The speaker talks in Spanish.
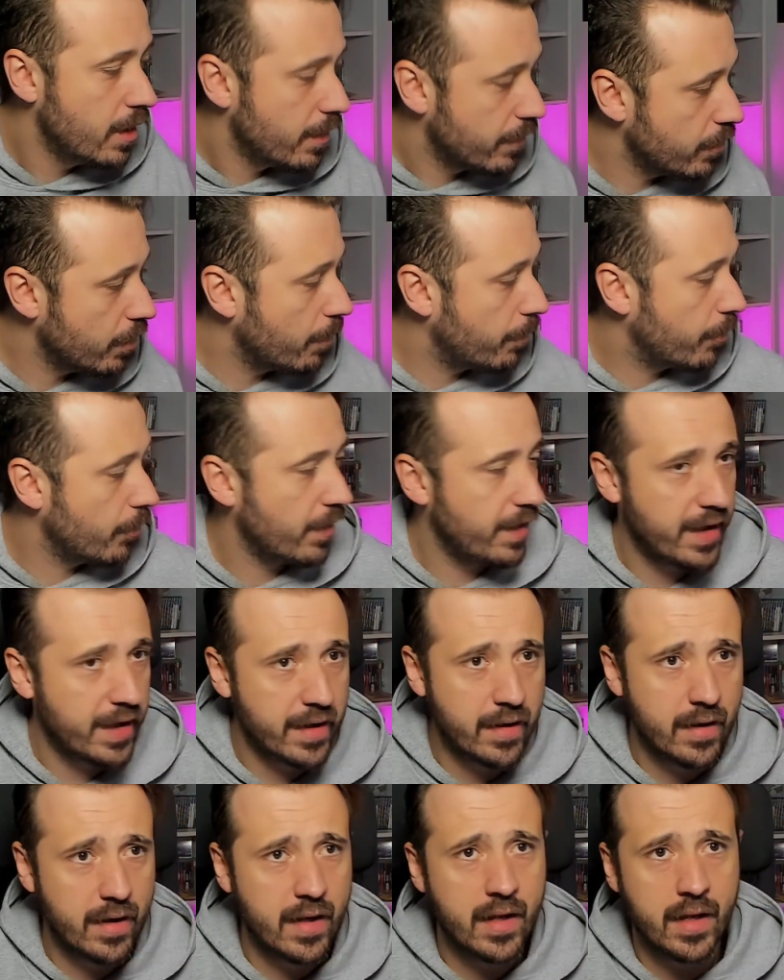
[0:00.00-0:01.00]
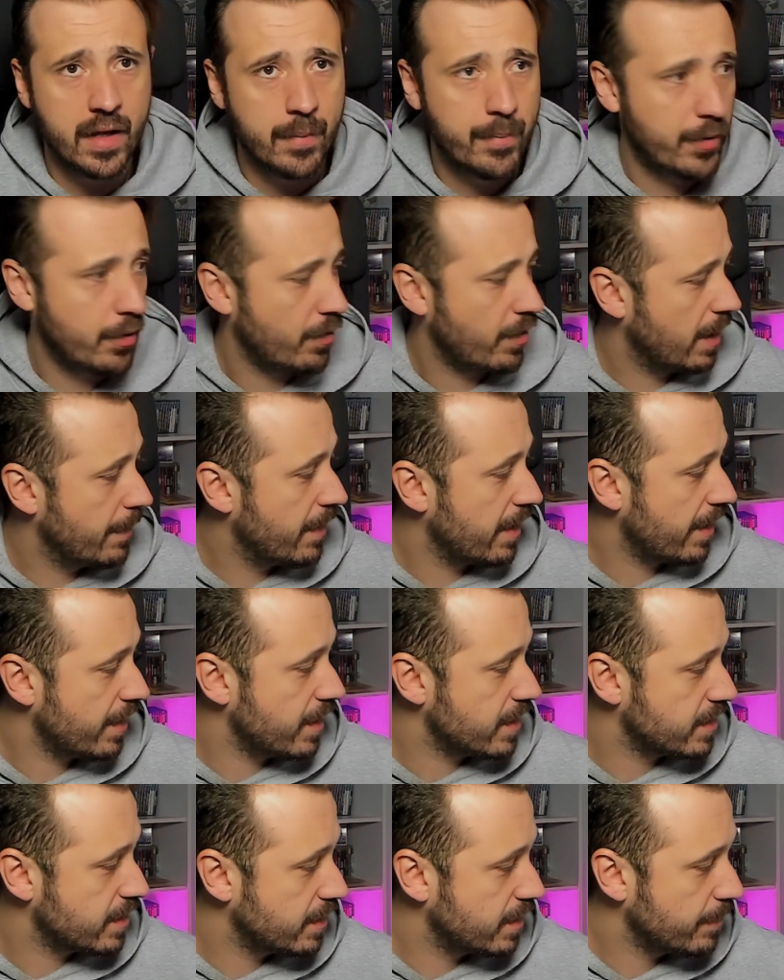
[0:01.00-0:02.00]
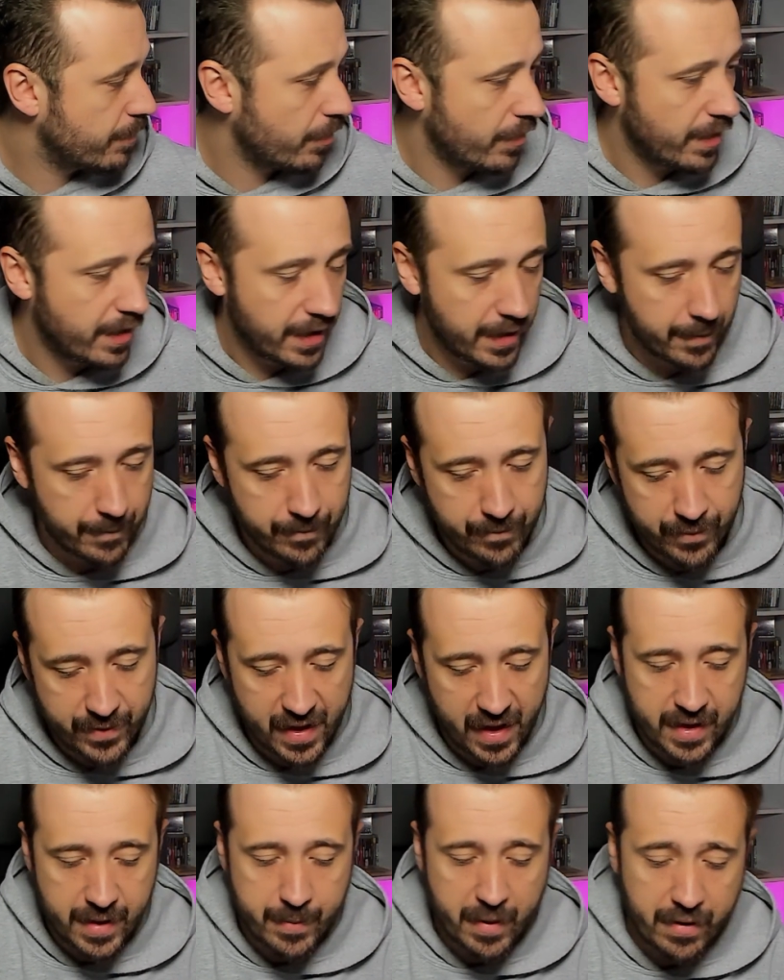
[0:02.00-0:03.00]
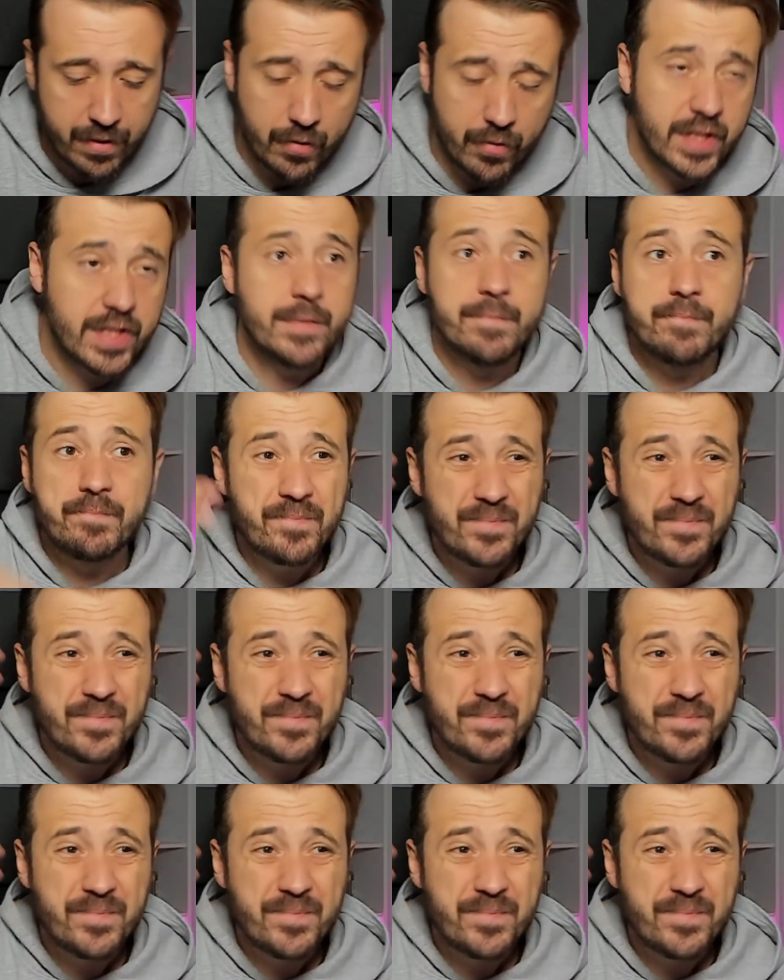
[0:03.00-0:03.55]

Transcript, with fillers: no pueden eh, programar ni ese tipo de, animaciones.